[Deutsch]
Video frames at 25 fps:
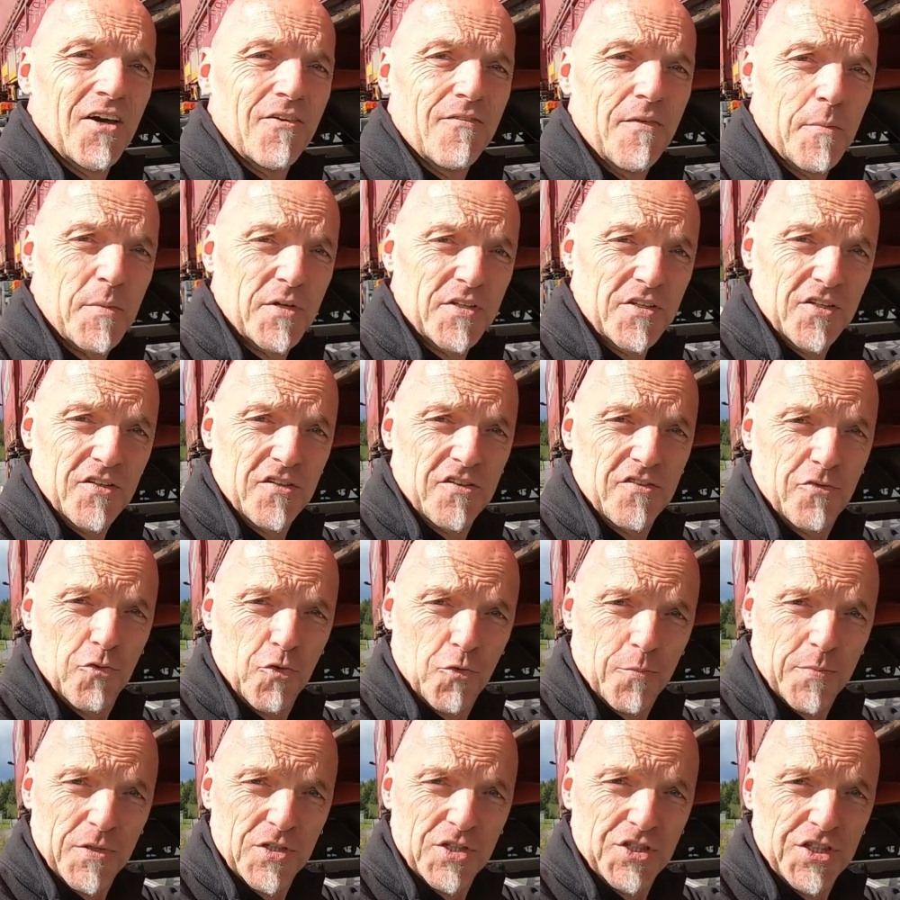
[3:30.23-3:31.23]
wenn man die
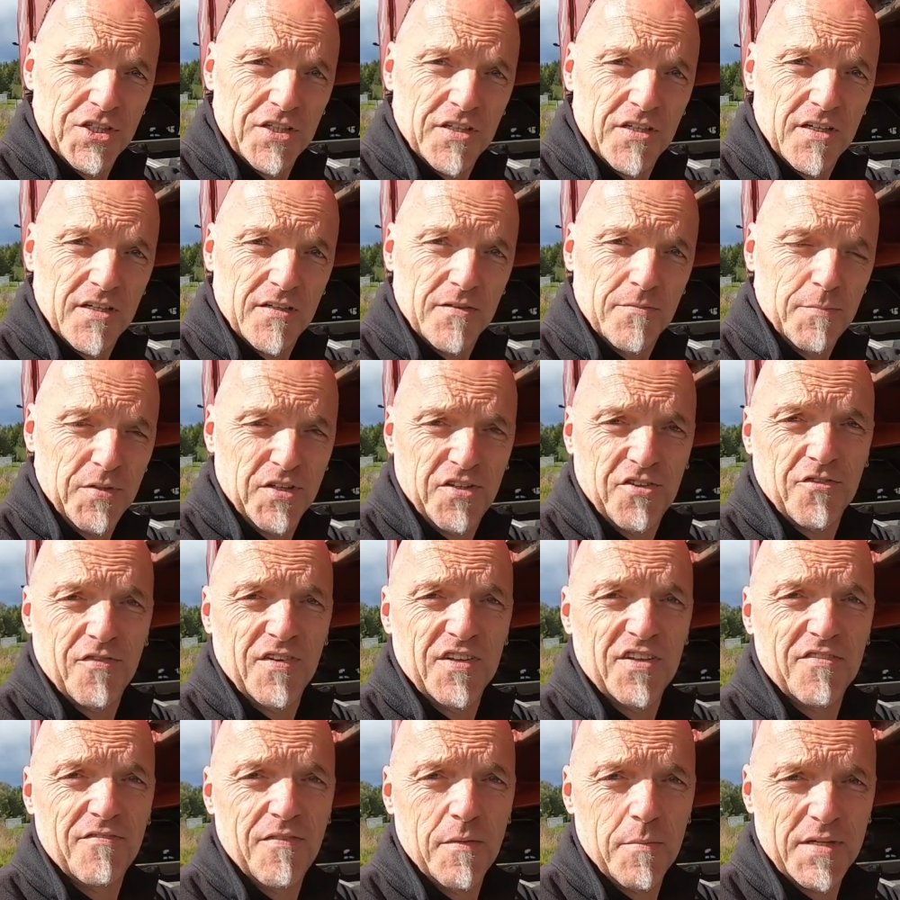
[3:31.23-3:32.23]
Zugmaschine
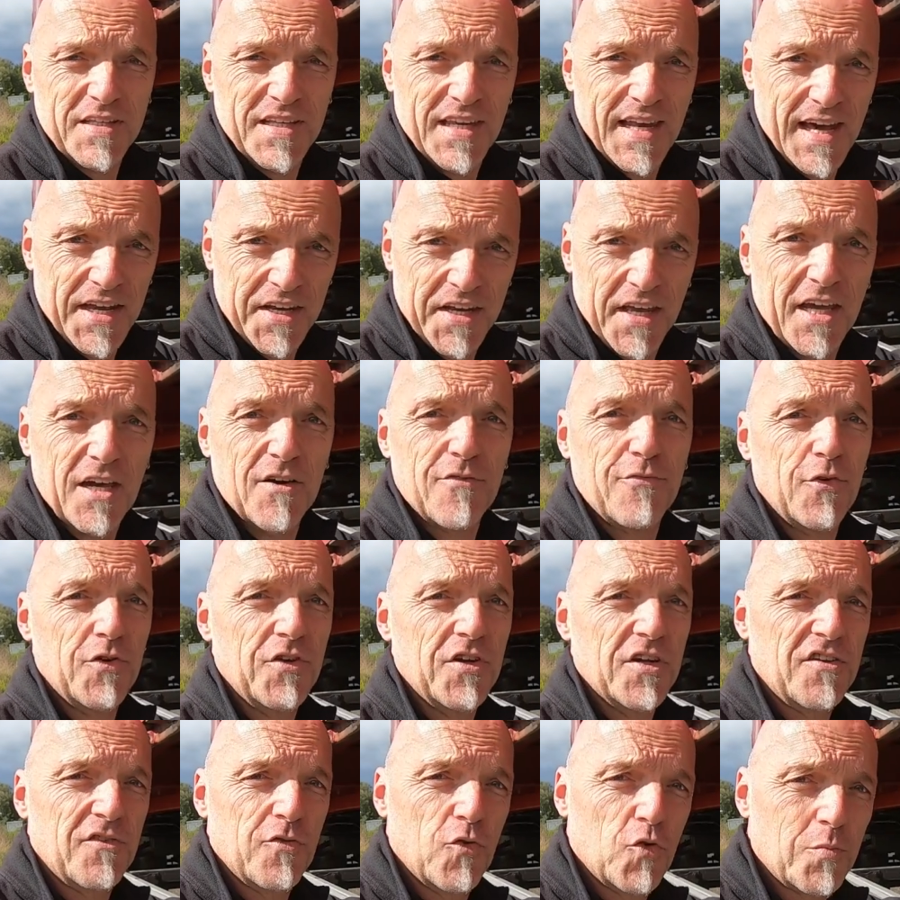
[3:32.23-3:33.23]
bzw. wenn man den Anhänger
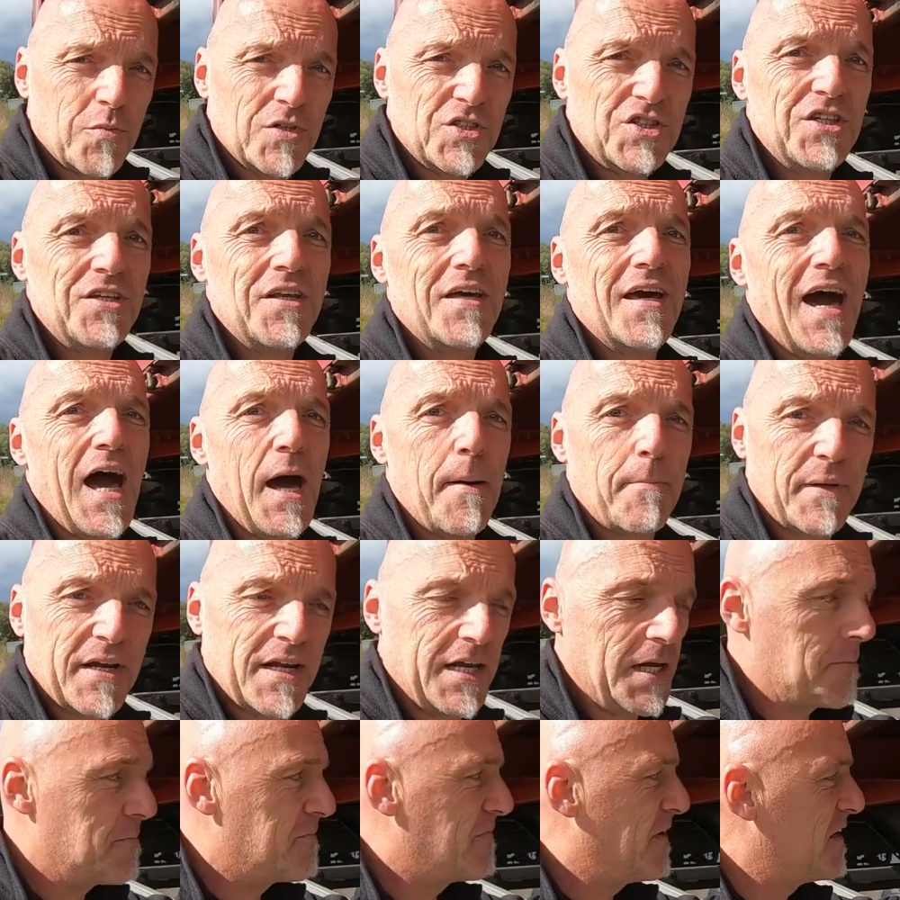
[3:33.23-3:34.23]
von der Zugmaschine
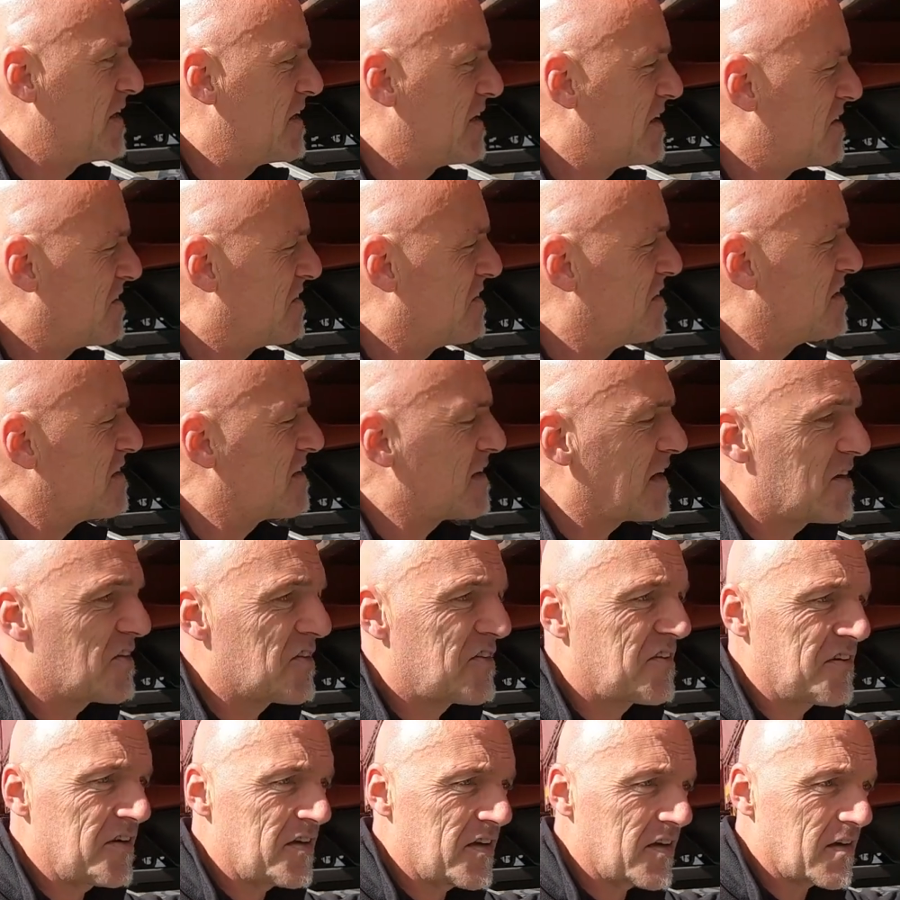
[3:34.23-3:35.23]
abklemmt. Wenn ich jetzt hier
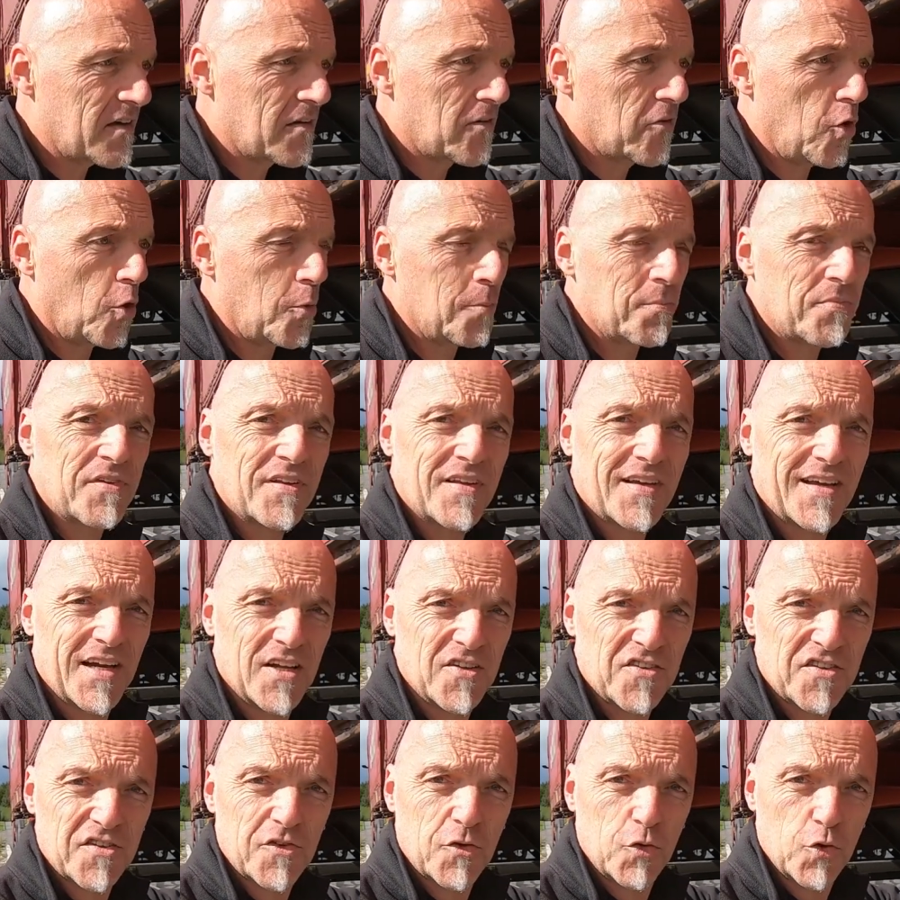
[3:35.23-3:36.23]
dran ziehe, kommt ein
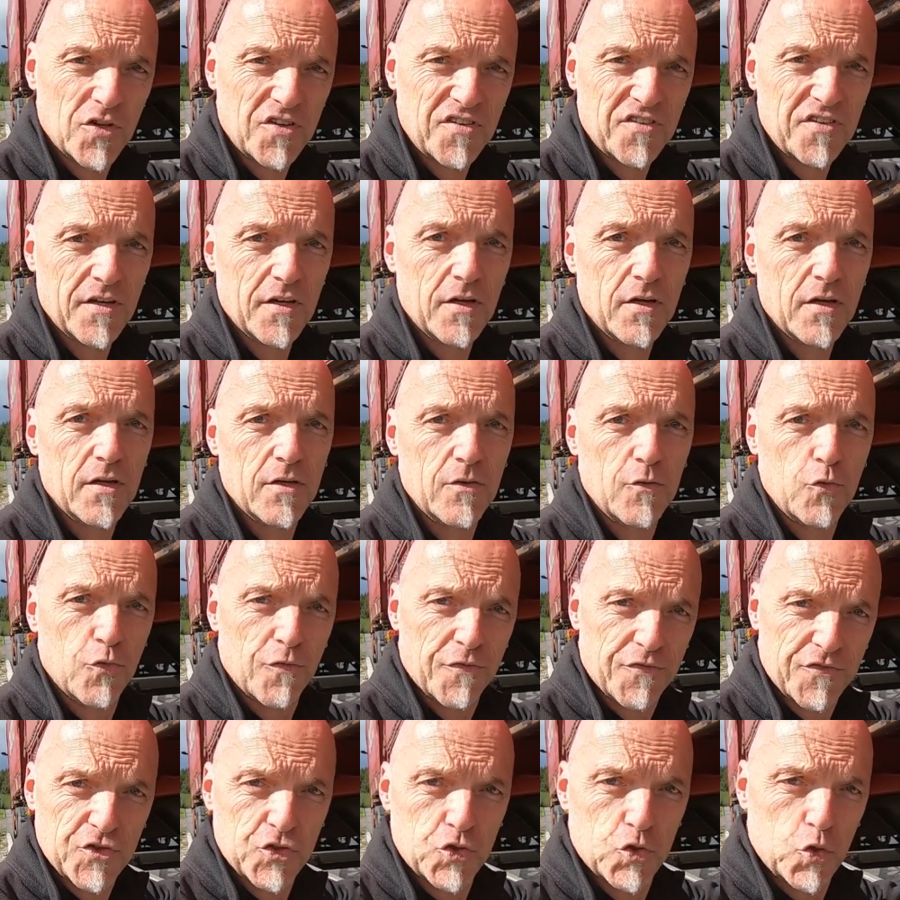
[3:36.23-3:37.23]
ganz kurzer
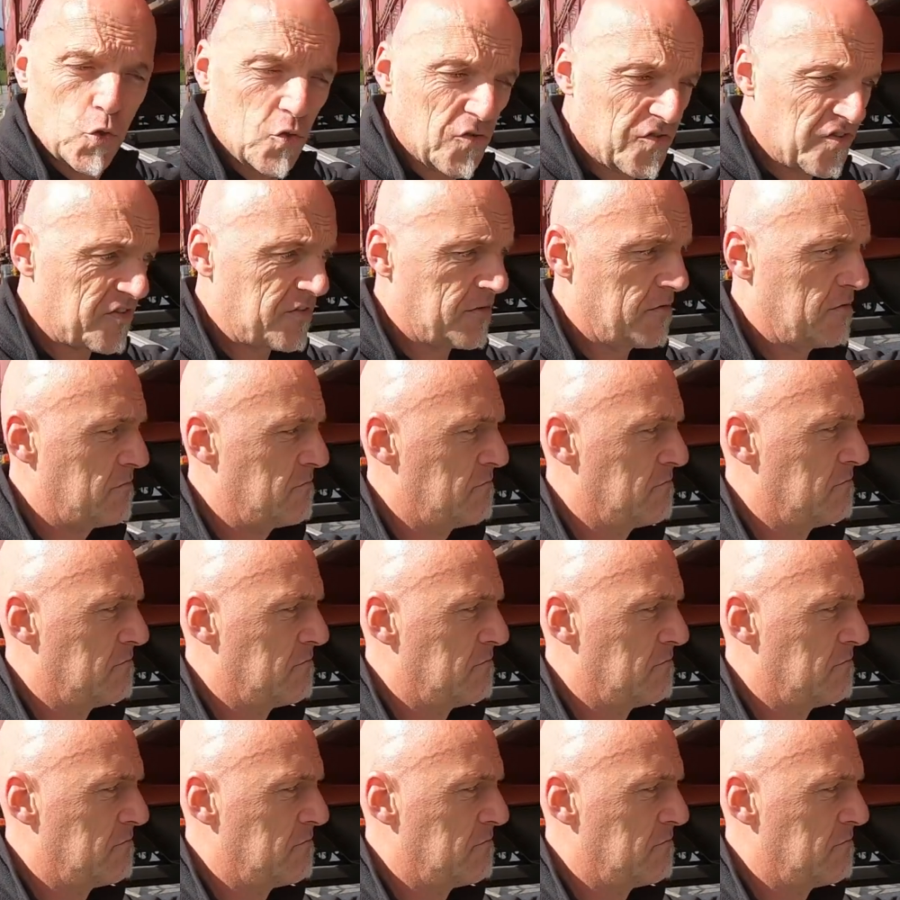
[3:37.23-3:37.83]
Luftstoß,